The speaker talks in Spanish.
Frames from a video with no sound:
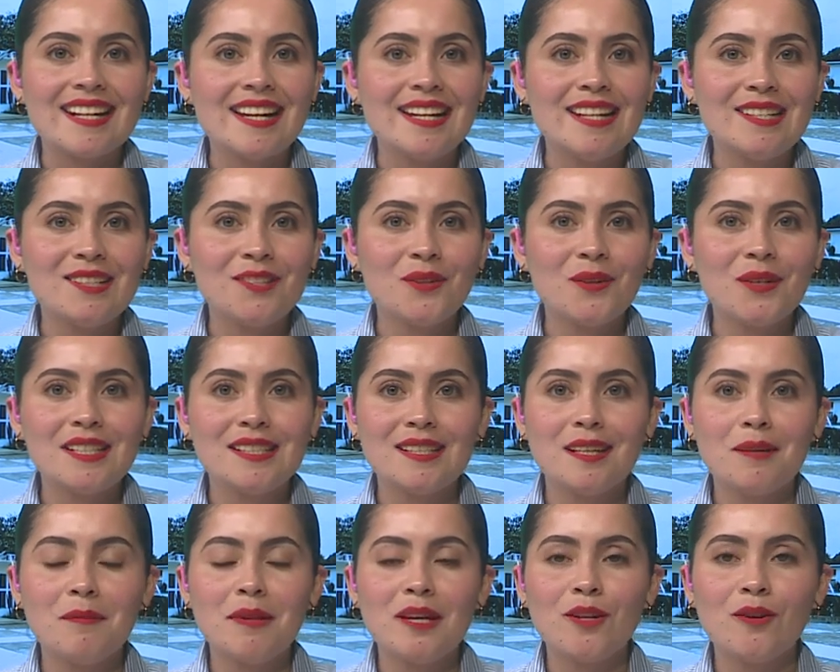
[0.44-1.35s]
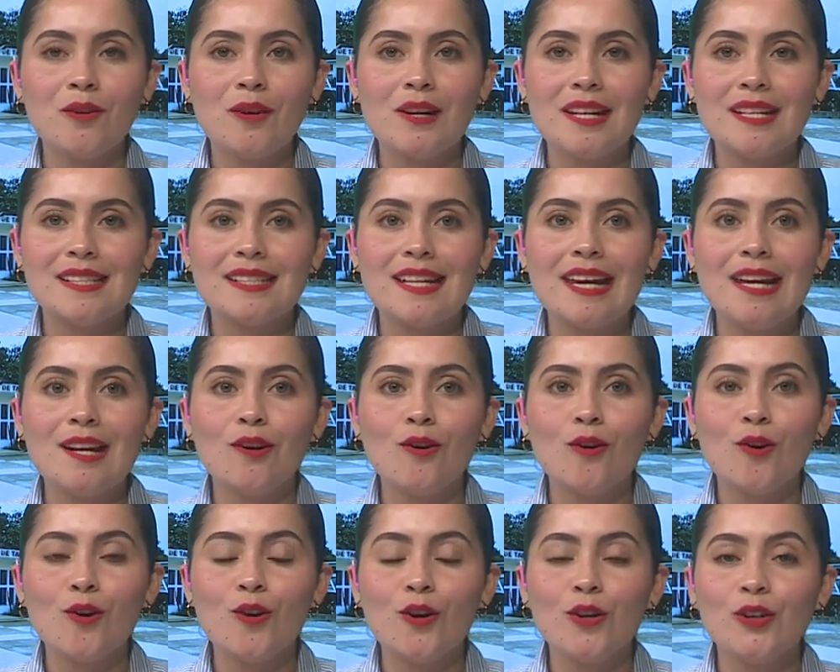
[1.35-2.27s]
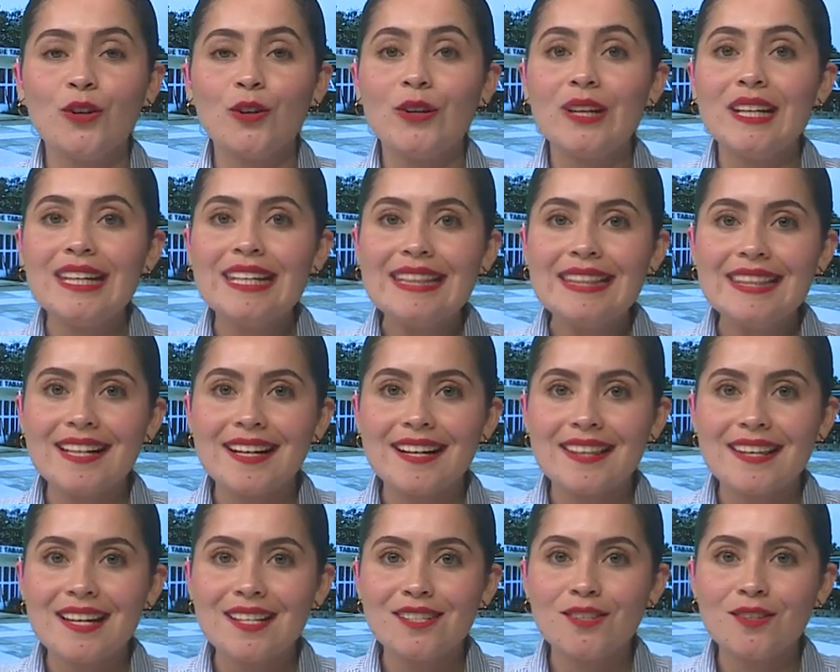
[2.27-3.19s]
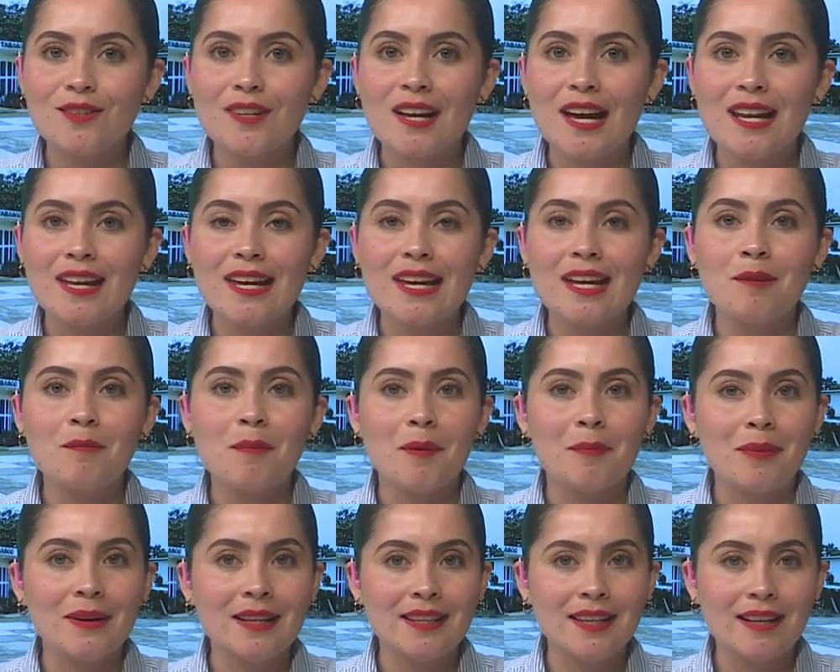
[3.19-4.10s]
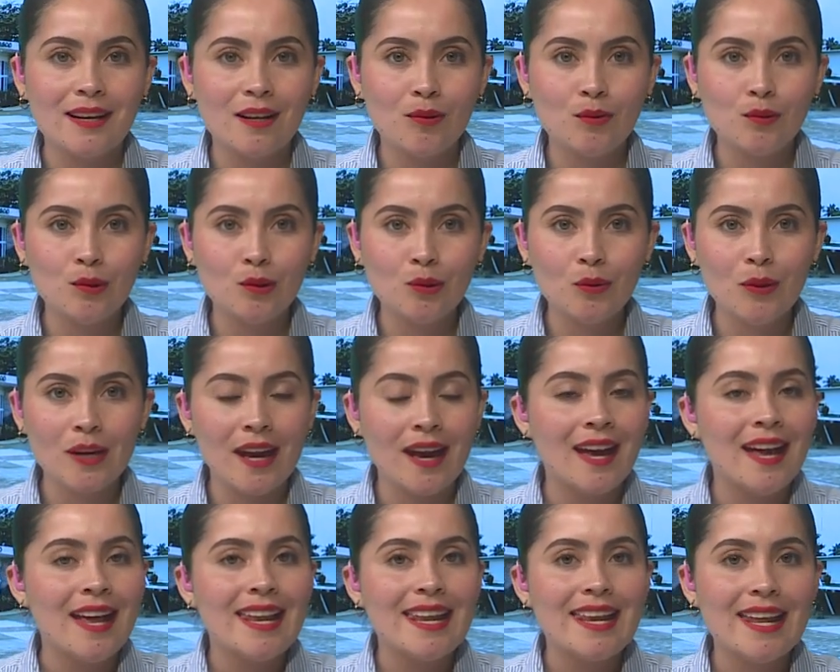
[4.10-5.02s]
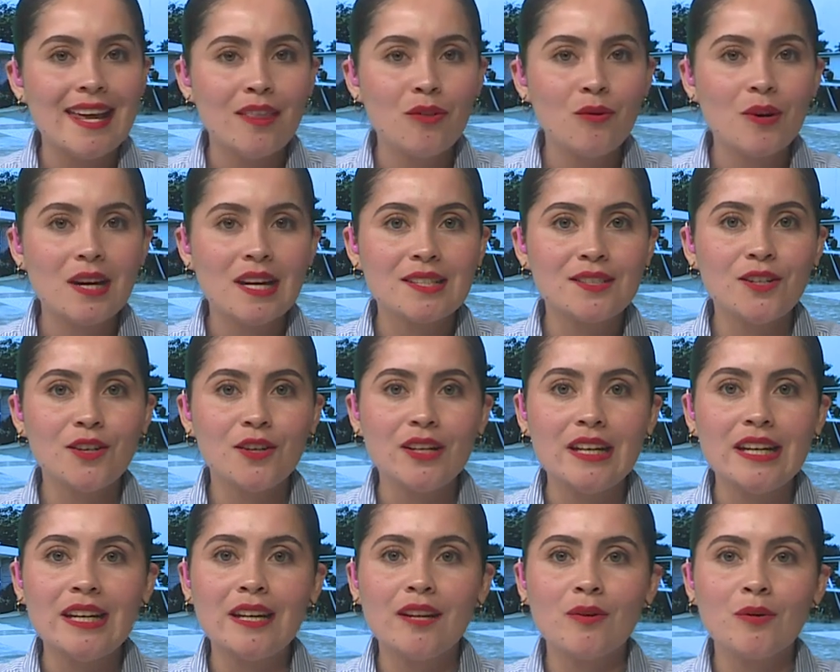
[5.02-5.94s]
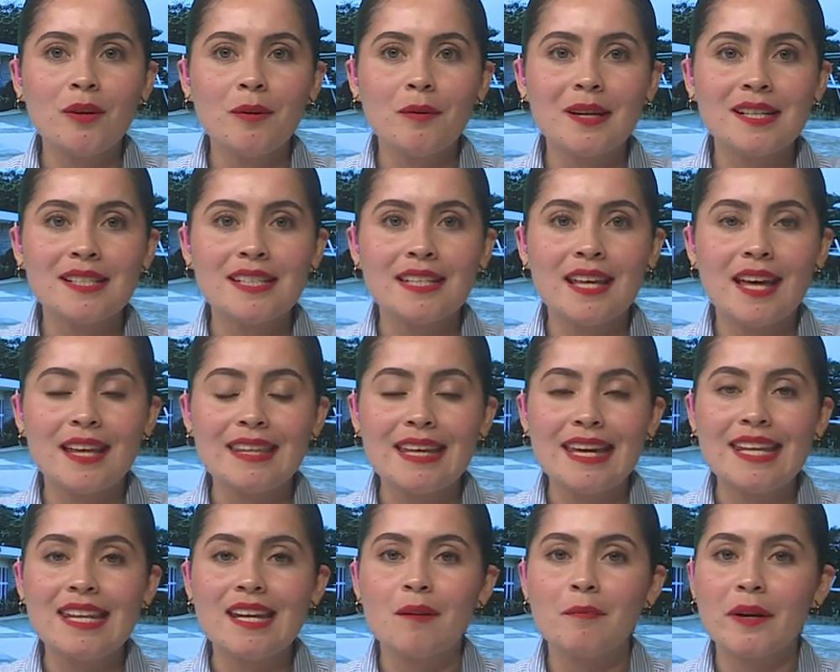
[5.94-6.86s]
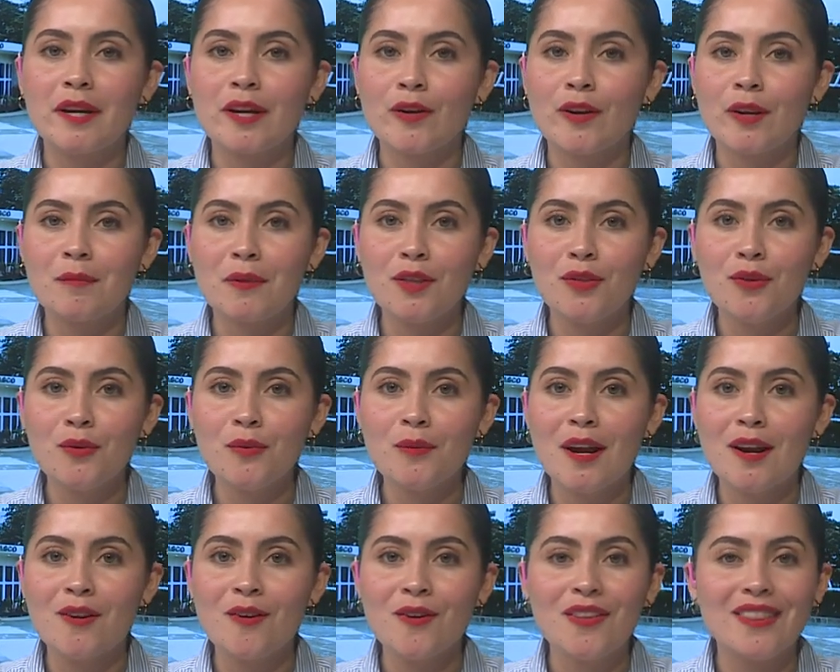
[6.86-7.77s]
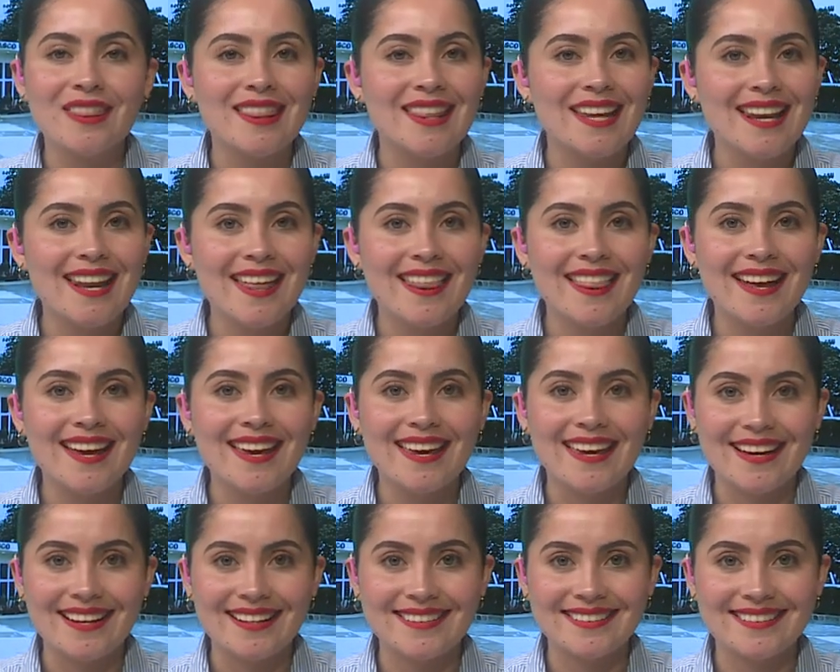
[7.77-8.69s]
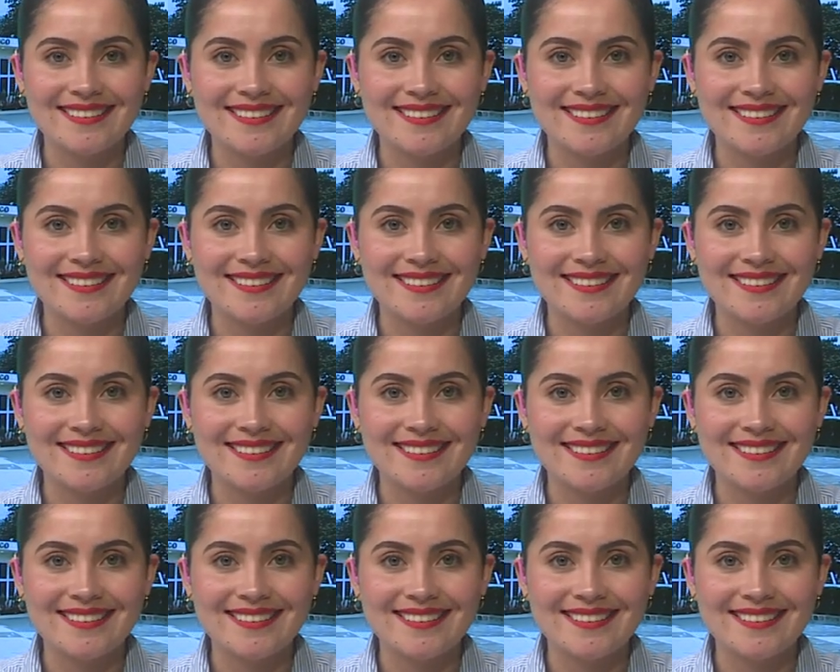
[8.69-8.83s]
realizó este miércoles el coloquio internacional El papel de la cultura, la educación y la universidad en el mejoramiento humano de la DAEA.